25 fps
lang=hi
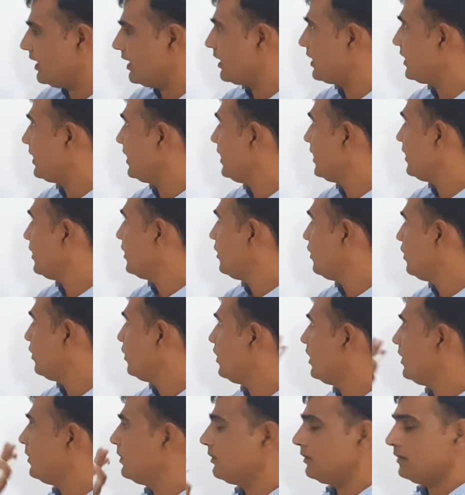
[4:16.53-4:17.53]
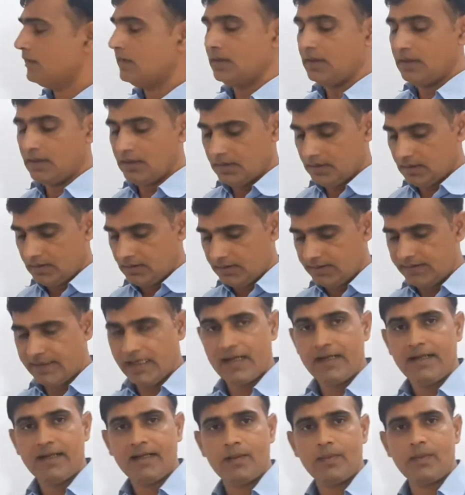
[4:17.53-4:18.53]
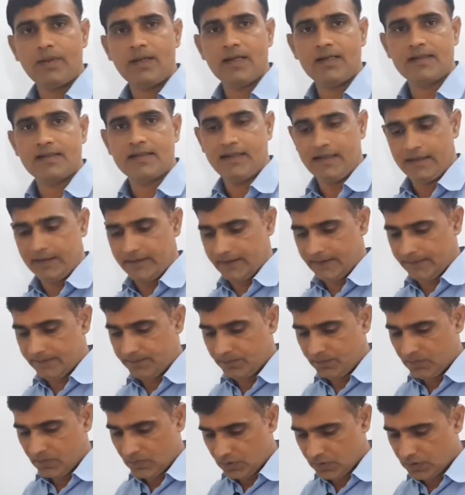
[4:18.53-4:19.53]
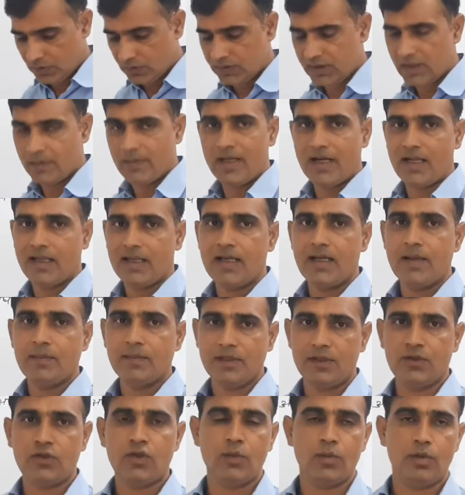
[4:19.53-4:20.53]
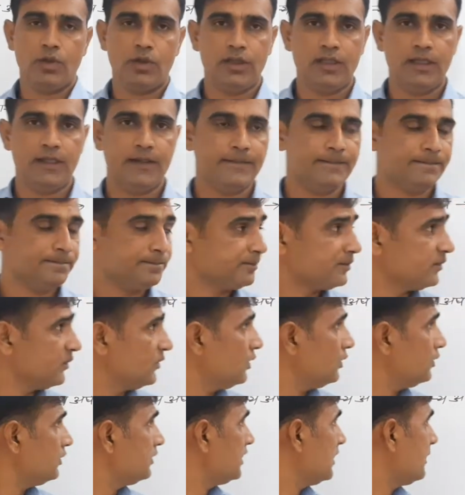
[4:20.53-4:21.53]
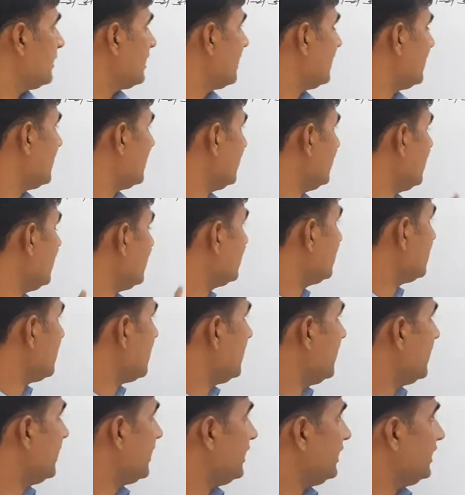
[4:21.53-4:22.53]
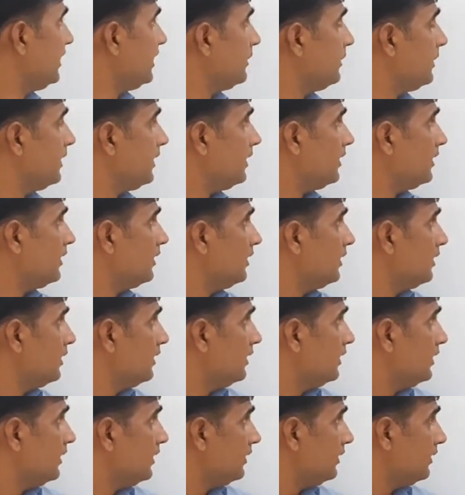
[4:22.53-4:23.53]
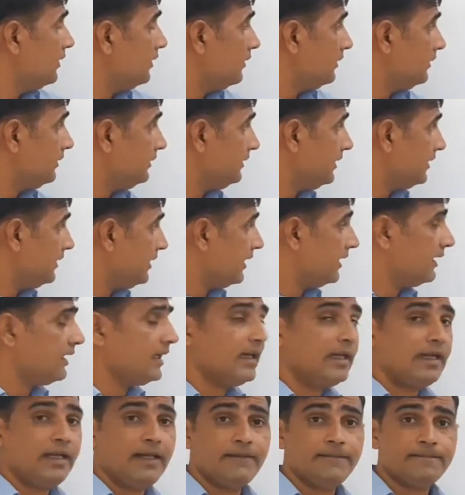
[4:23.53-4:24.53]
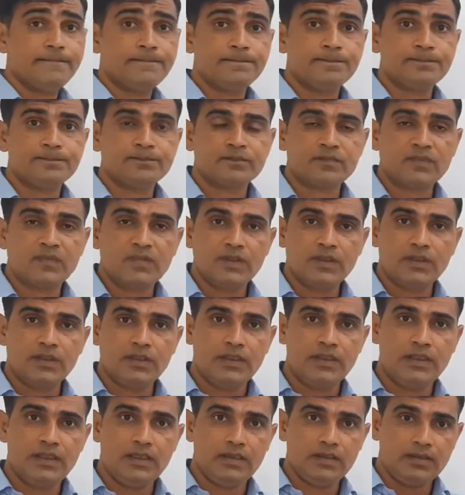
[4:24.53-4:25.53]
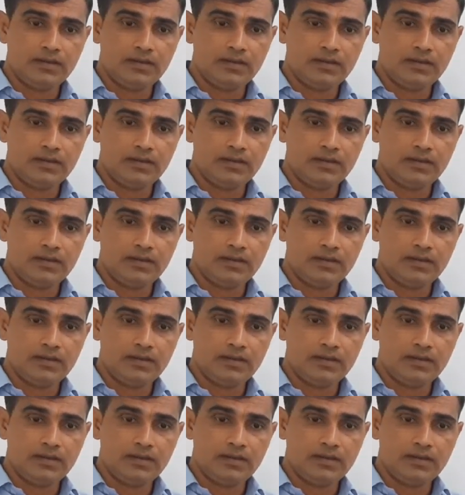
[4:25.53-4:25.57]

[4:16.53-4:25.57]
अर्थ है वो हम जानने का प्रयास करेंगे तो देखो समानता हम किसको बोलते हैं तो समानता के अर्थ जानने के लिए हमें ये देखना है कि